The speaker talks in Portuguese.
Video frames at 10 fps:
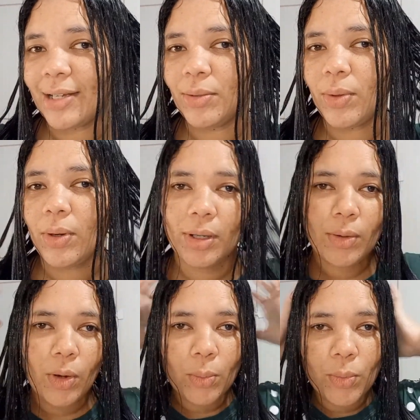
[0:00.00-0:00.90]
Olha
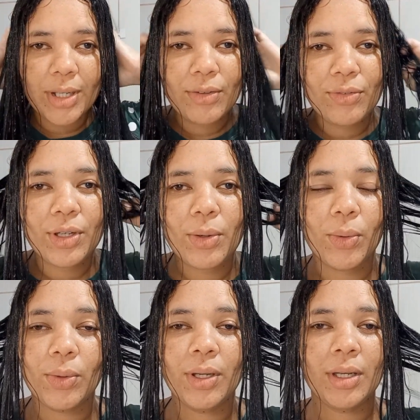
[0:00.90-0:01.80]
como ele ficou.
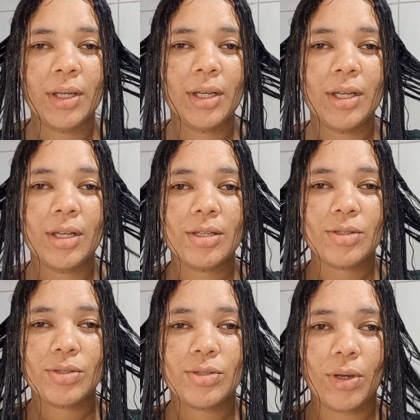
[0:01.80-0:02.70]

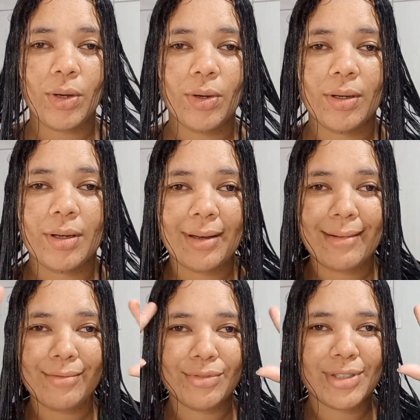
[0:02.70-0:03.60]
Só os
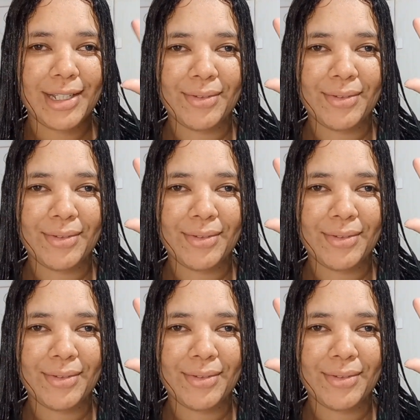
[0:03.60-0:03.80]
dedos.